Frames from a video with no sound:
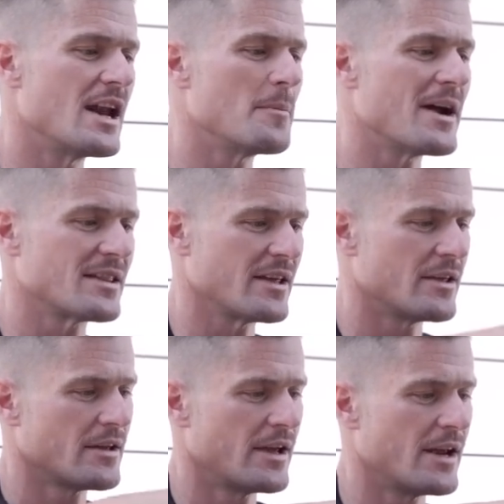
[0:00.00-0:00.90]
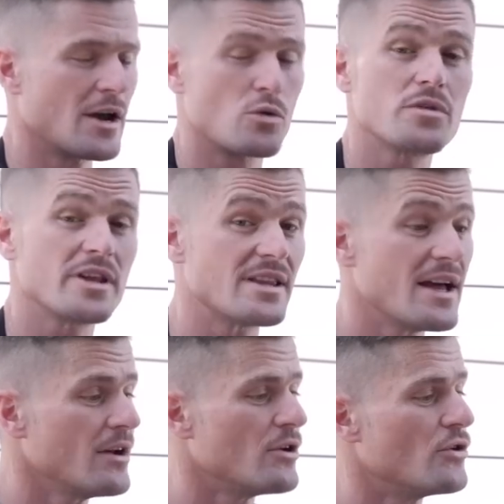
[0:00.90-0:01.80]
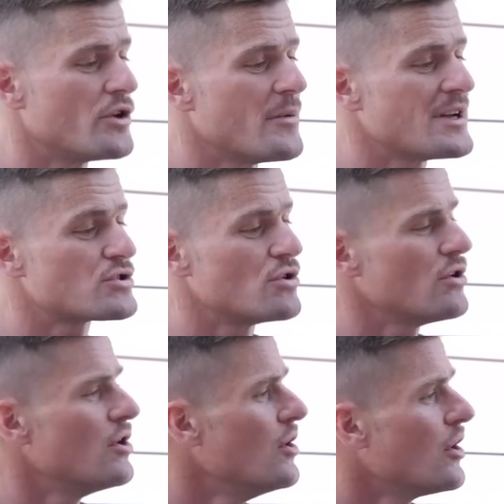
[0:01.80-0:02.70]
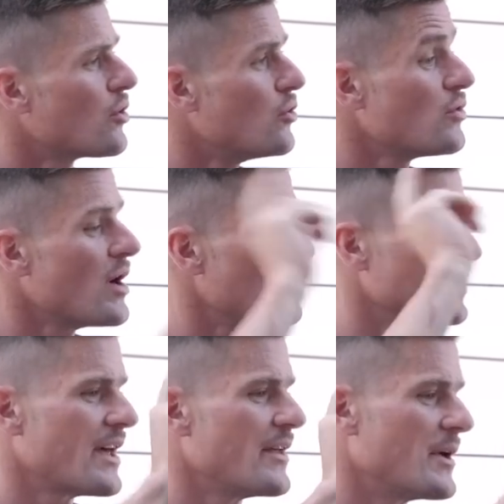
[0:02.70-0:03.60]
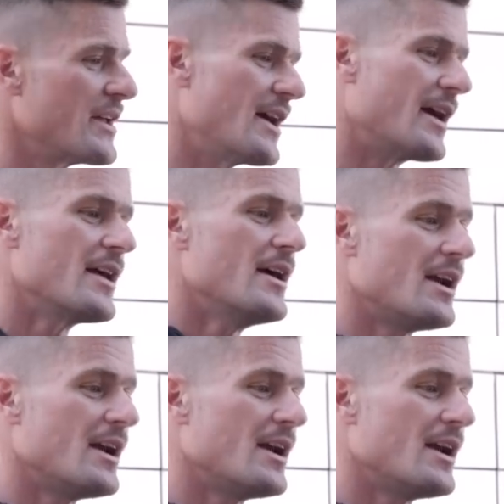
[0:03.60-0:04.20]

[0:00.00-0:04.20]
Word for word: En la parte, eh, la cruceta lo lleva solo con una vuelta de manillar.